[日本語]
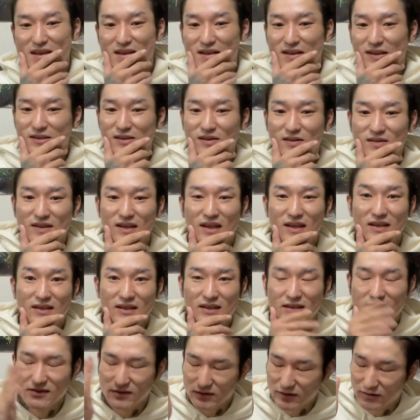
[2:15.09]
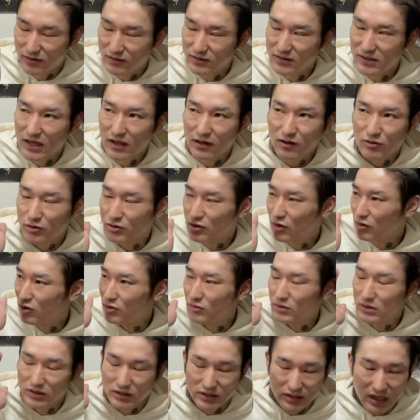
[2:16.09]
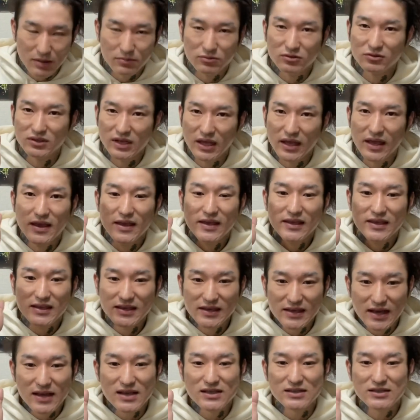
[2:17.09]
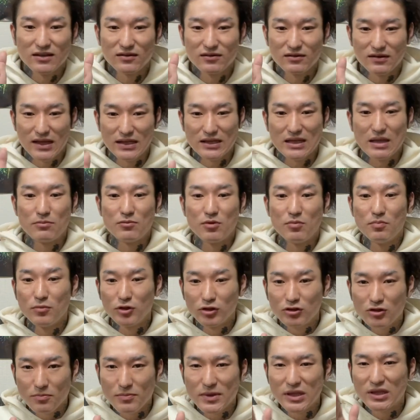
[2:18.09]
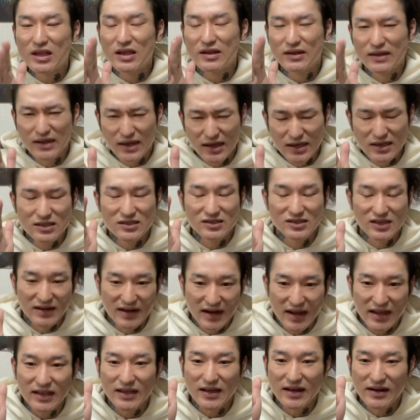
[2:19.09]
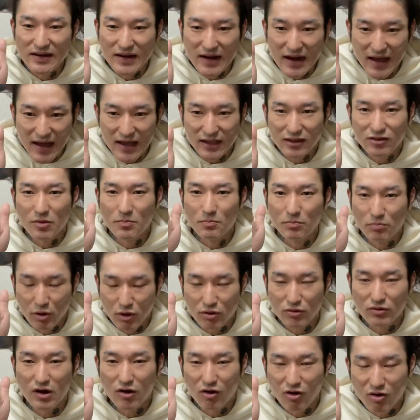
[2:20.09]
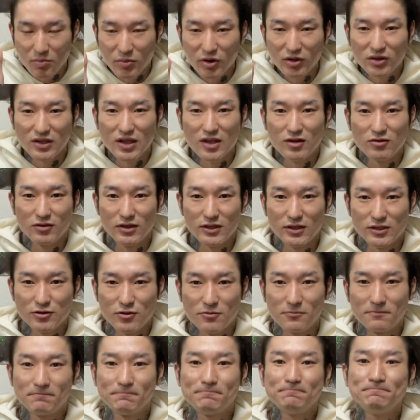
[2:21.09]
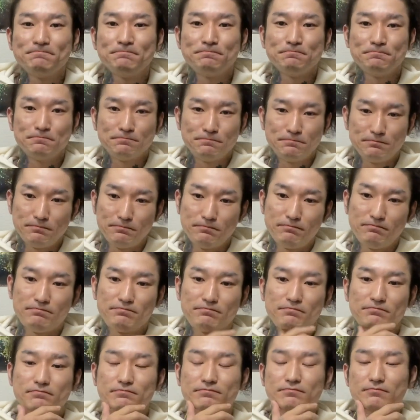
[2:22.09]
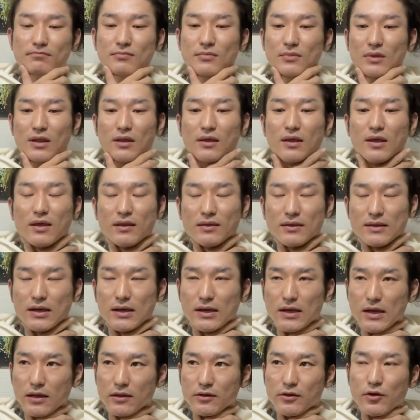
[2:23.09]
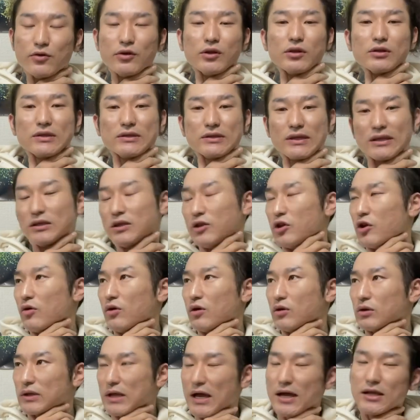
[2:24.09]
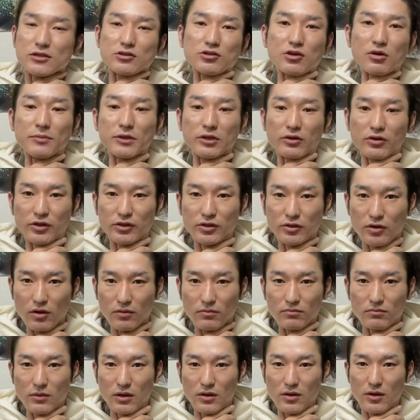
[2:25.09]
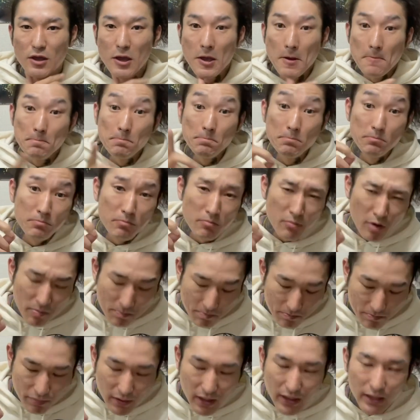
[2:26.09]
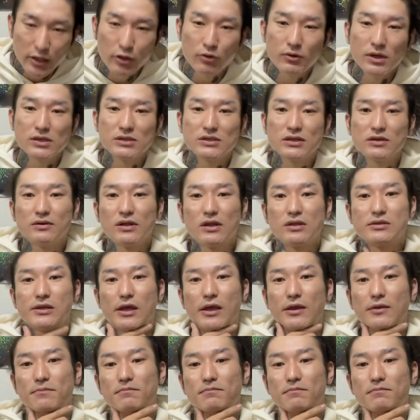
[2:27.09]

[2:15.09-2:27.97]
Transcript: そんな、そんなことを多分ね、被害者の方も求めてないんじゃないかなと僕は思ってるんですよ。うん。なんか今日の、今日誕生日の人、もっぺん言わせてください。